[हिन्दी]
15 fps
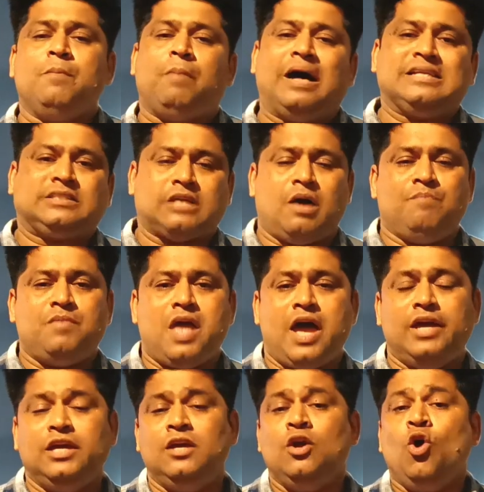ये बात सामने
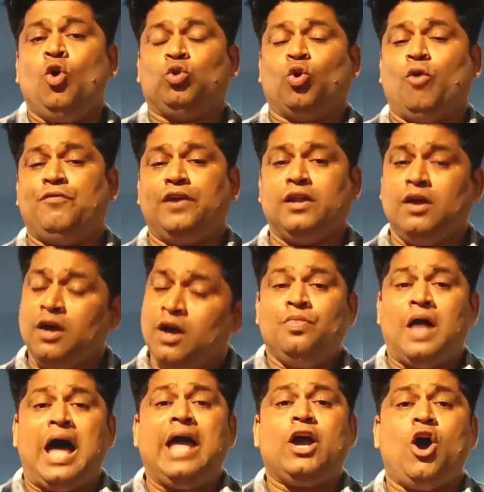आई तो फिर
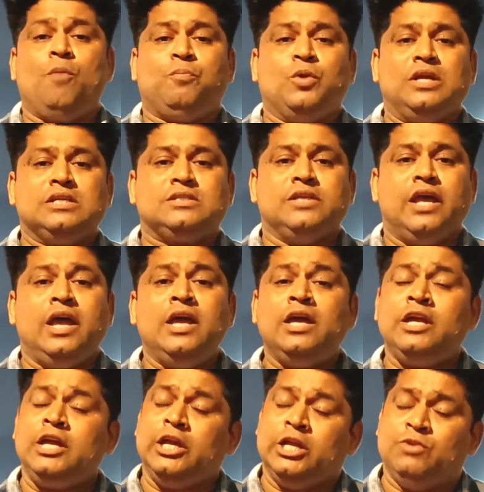नायगांव पुलिस ने
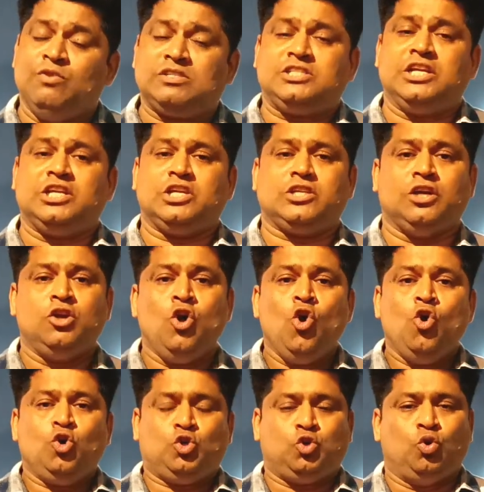इन्वेस्टिगेशन
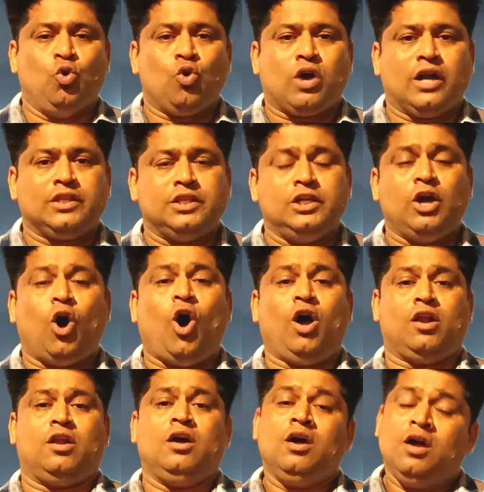शुरू कर दी
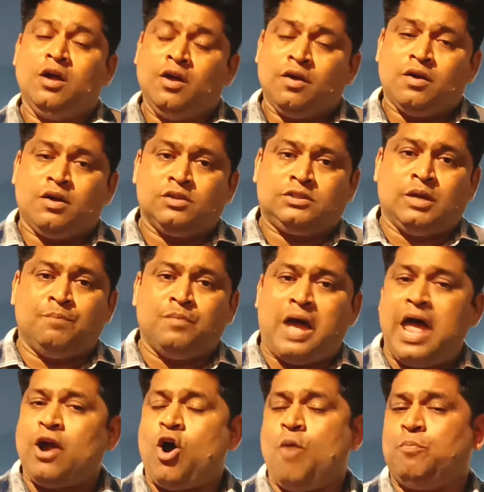और जब
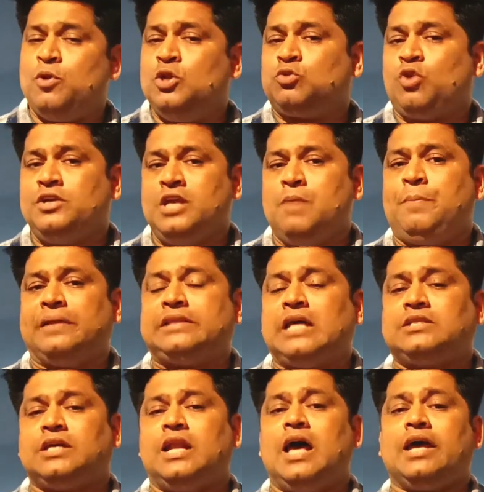नायगांव पुलिस को ये पता
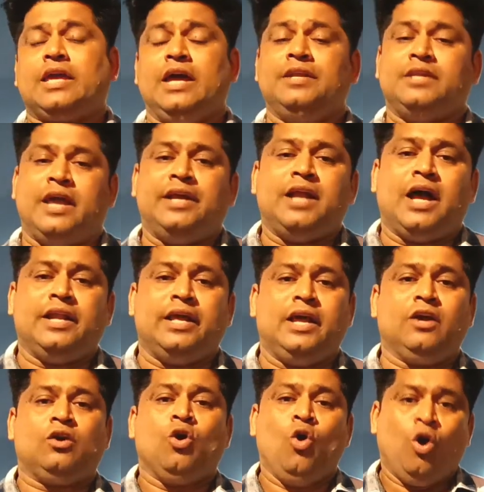चला कि नैना
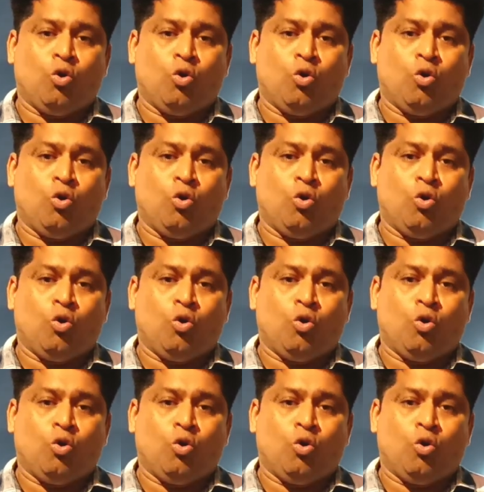ने